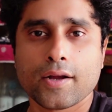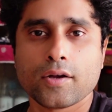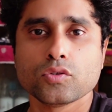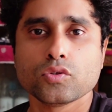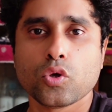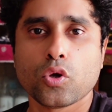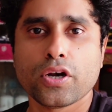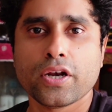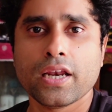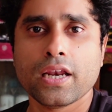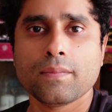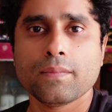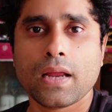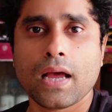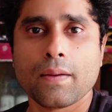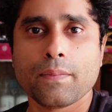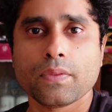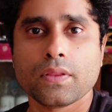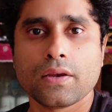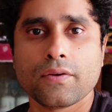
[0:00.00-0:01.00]
এখন ধরে নিলাম
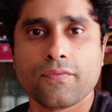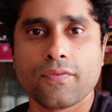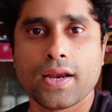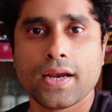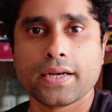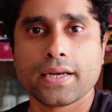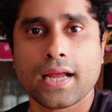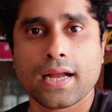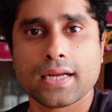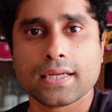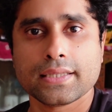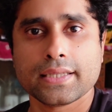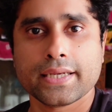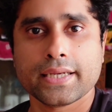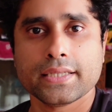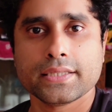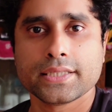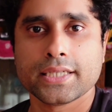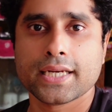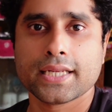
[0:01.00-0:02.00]
আপনার ফ্লাইট ঢাকা
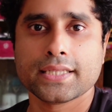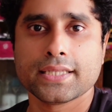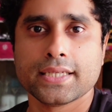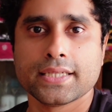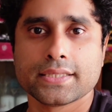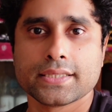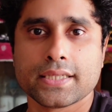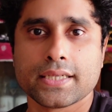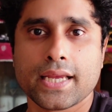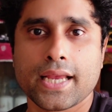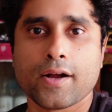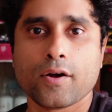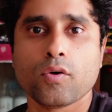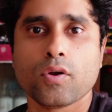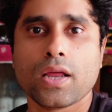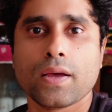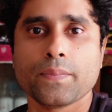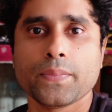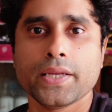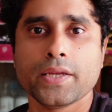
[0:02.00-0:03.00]
থেকে ছেড়ে দিয়েছে
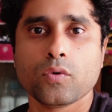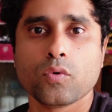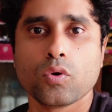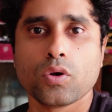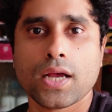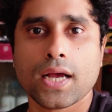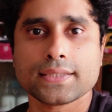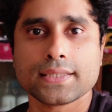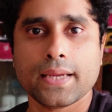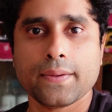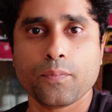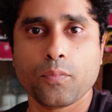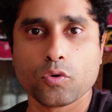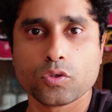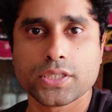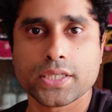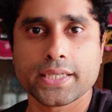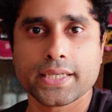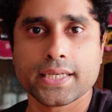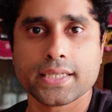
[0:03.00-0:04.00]
এখন আপনি কলকাতায়
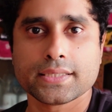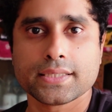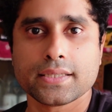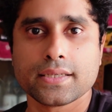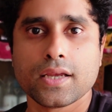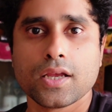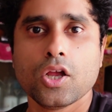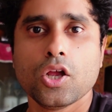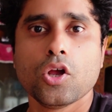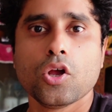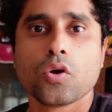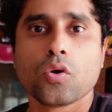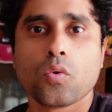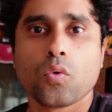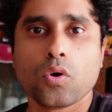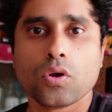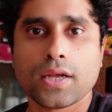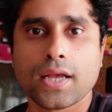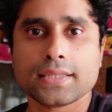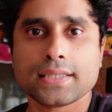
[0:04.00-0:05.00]
পৌঁছে গিয়েছেন
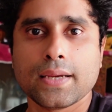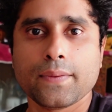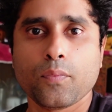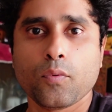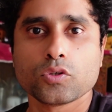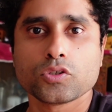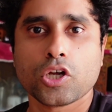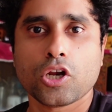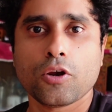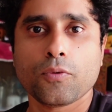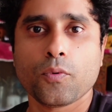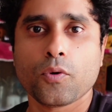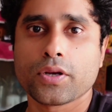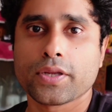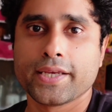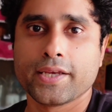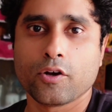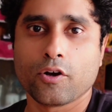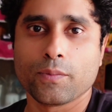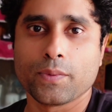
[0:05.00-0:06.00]
কলকাতায় পৌঁছানোর পর
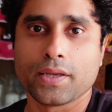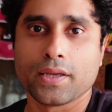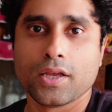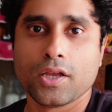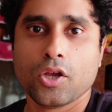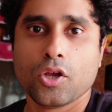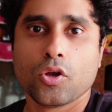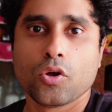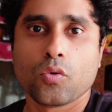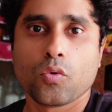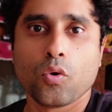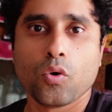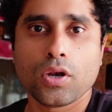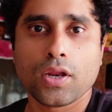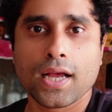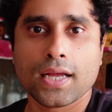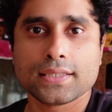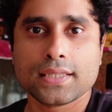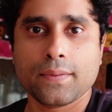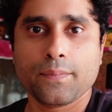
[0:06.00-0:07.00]
কি হবে
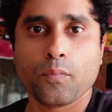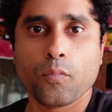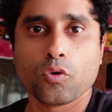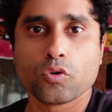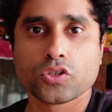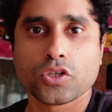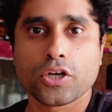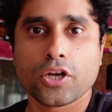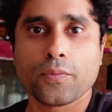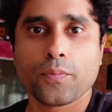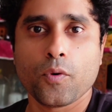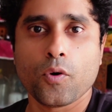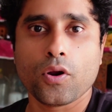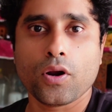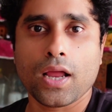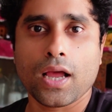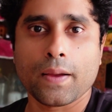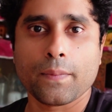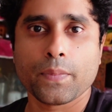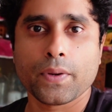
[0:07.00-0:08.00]
কলকাতা পৌঁছানোর পর
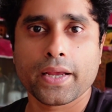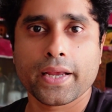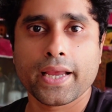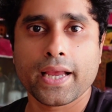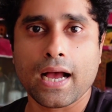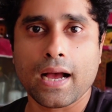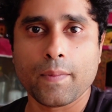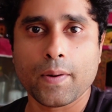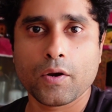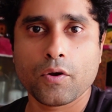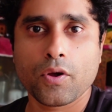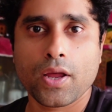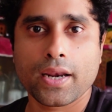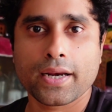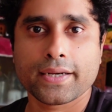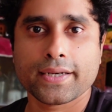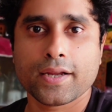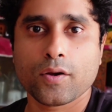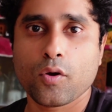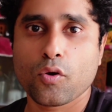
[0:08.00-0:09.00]
আপনাকে আবারও
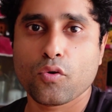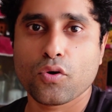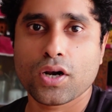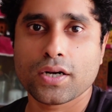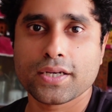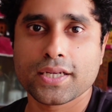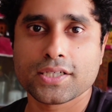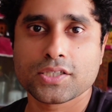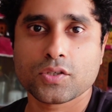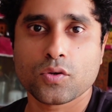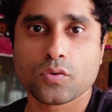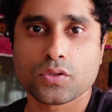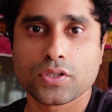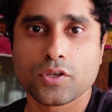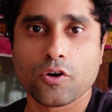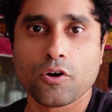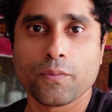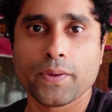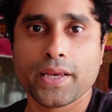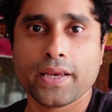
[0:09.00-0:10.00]
আরেকটা করোনা টেস্ট করতে
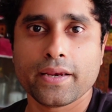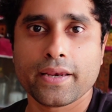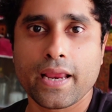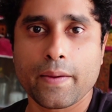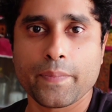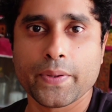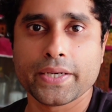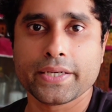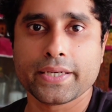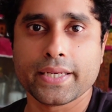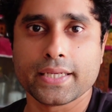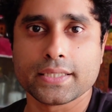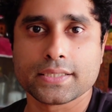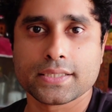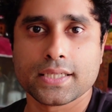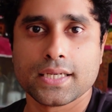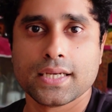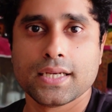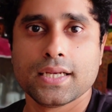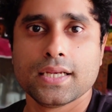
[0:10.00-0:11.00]
হবে র্যাপিড টেস্ট
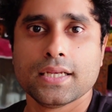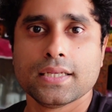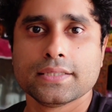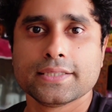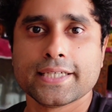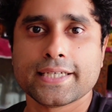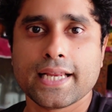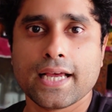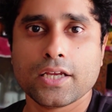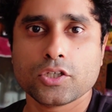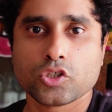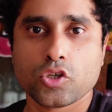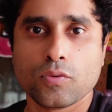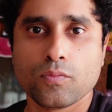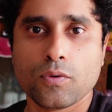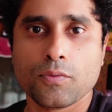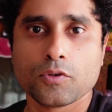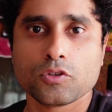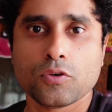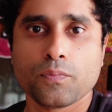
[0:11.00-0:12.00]
যেটা
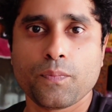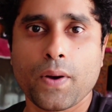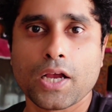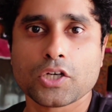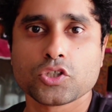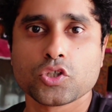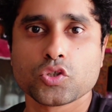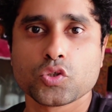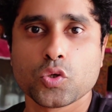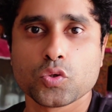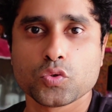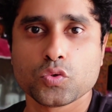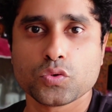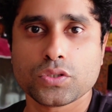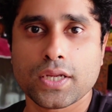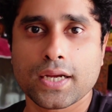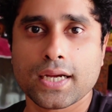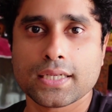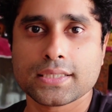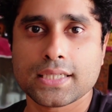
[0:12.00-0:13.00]
সম্ভবত পাঁচশো সত্তর
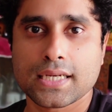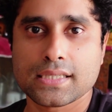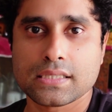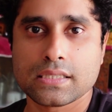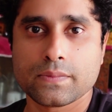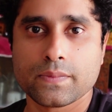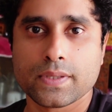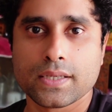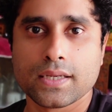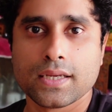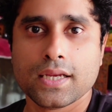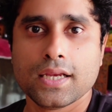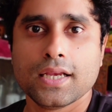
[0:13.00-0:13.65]
টাকা চার্জ নেবে